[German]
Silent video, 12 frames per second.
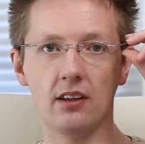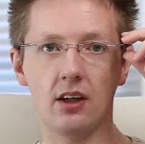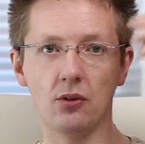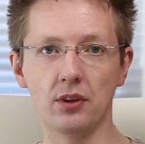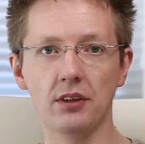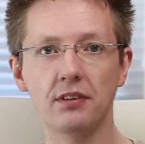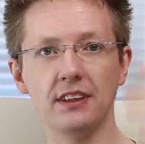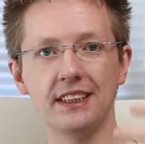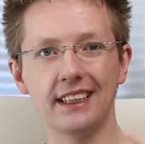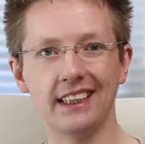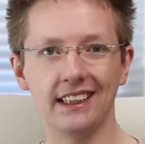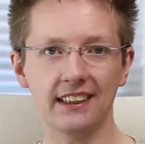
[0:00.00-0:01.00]
Also hier finde ich
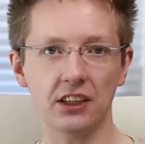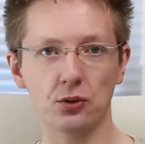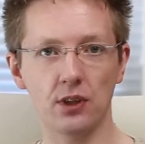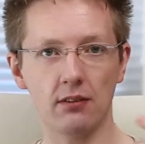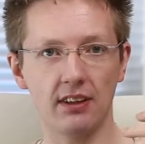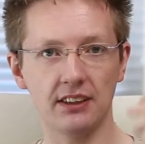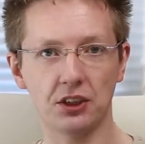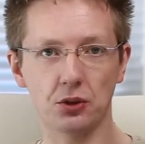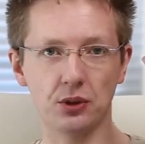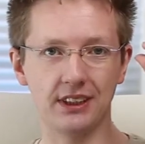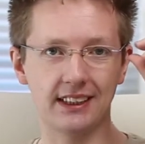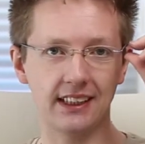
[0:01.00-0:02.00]
die Gläser schöner, weil sie
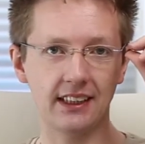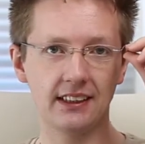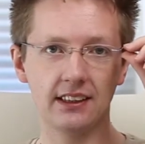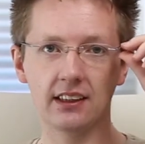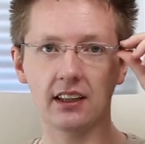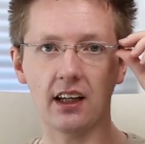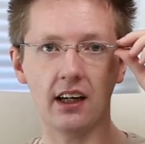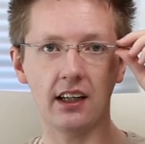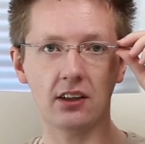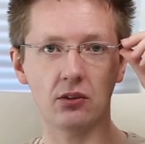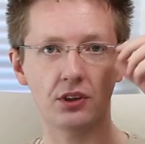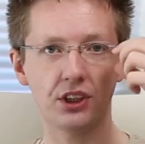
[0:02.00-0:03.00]
schön dezent sind,
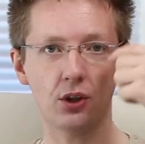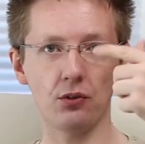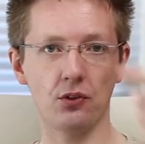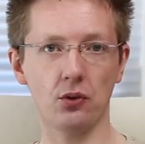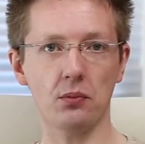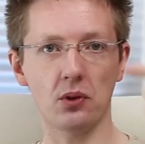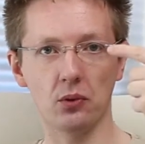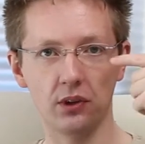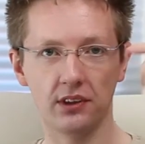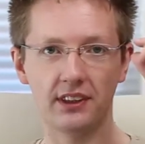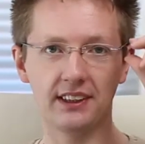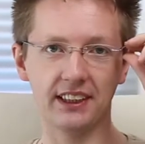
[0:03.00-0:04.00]
klein und ich schaue sowieso immer nur
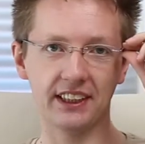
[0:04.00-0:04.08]
in diese